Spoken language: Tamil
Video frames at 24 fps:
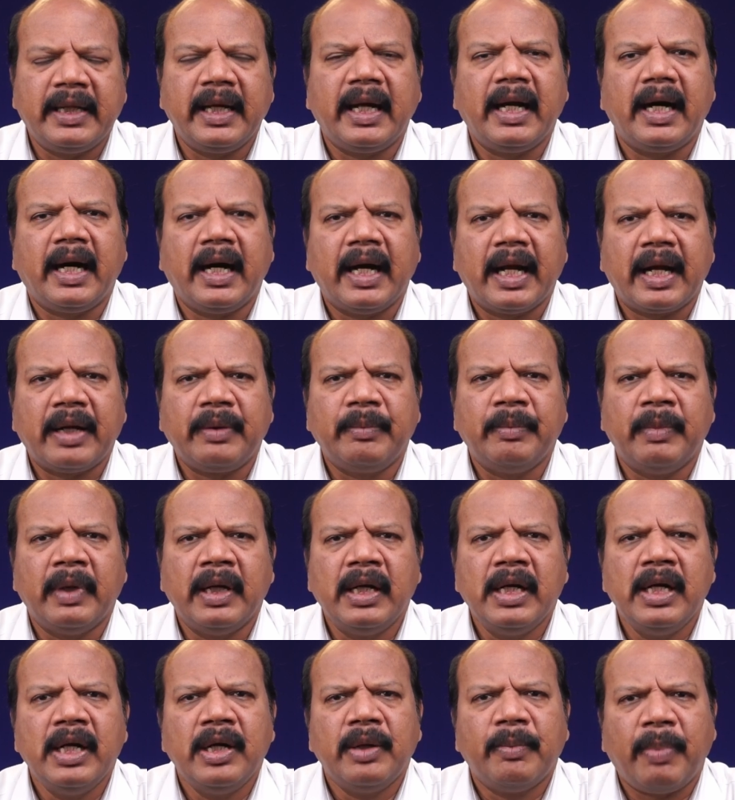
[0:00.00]
அதிகாரம்
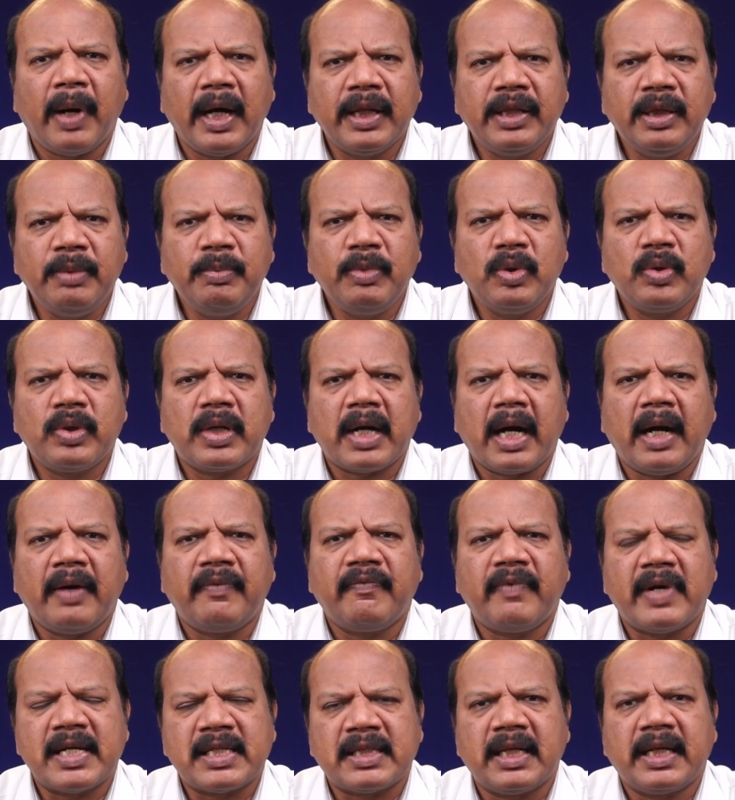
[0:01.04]

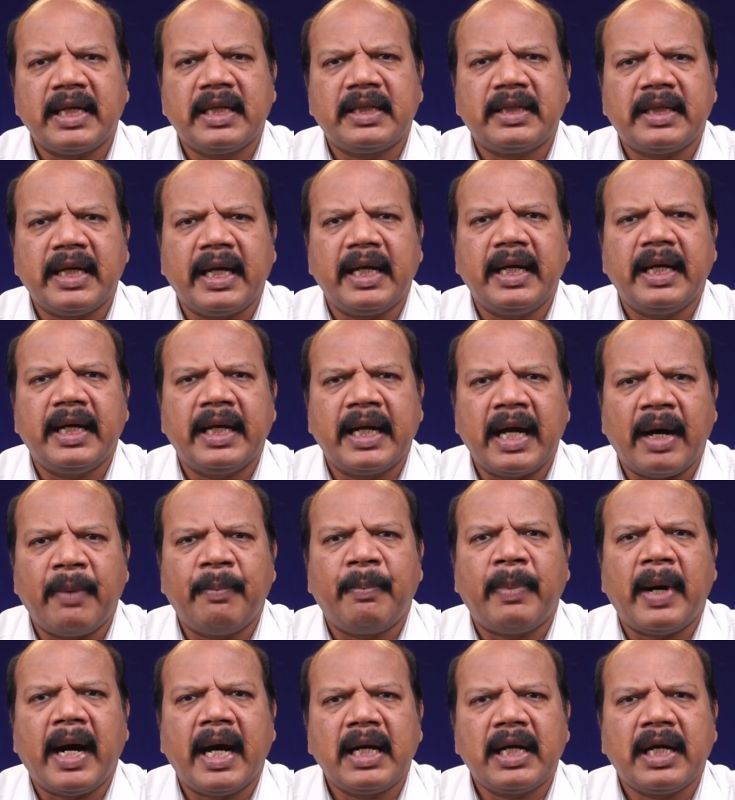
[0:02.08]
பதிமூன்றாம் வசனத்தை
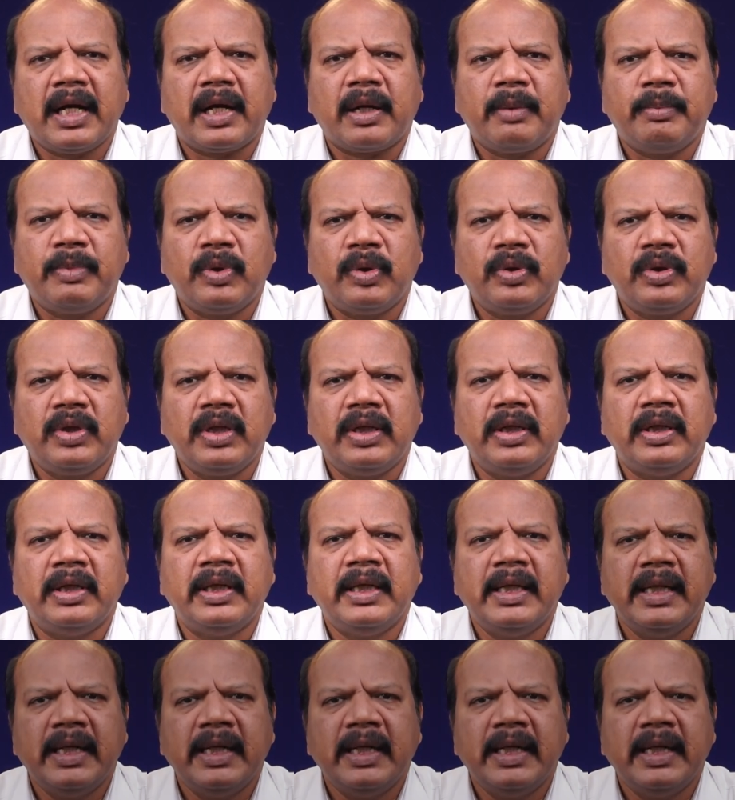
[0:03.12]
நாம் பார்க்கிற போது